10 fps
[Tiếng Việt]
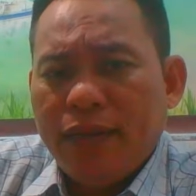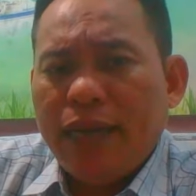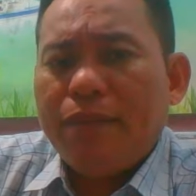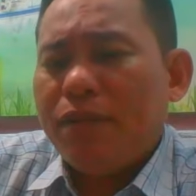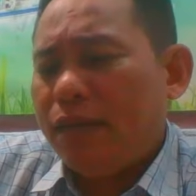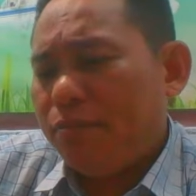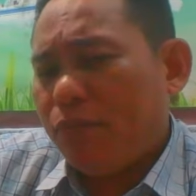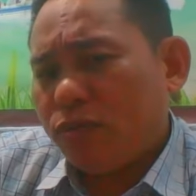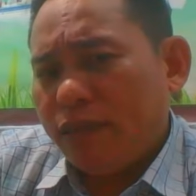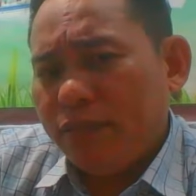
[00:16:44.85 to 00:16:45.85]
em mới là
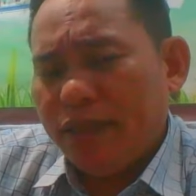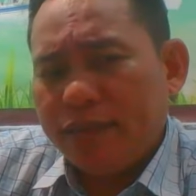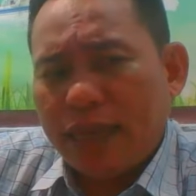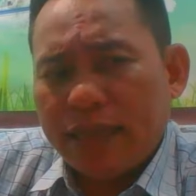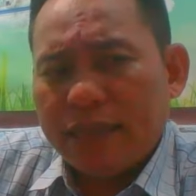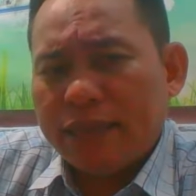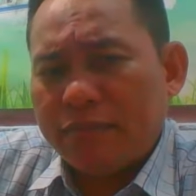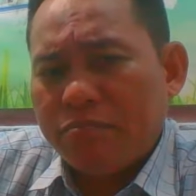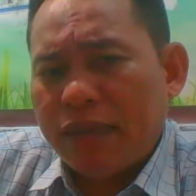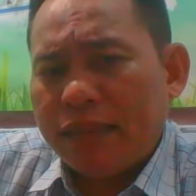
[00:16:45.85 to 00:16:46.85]
một trong những thành
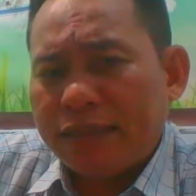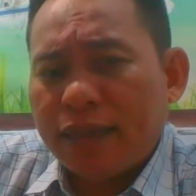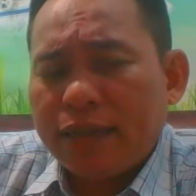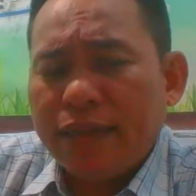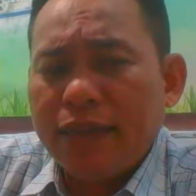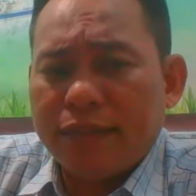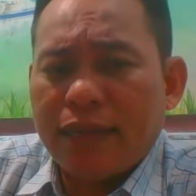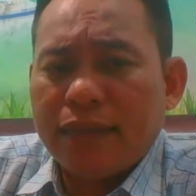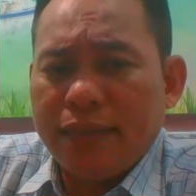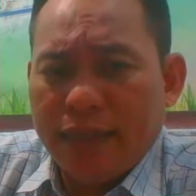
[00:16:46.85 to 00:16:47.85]
mà thất đức
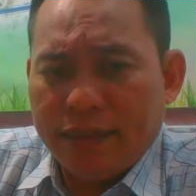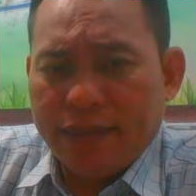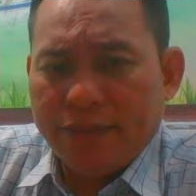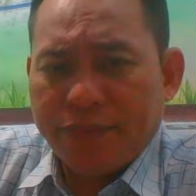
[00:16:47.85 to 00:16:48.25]
thất nhân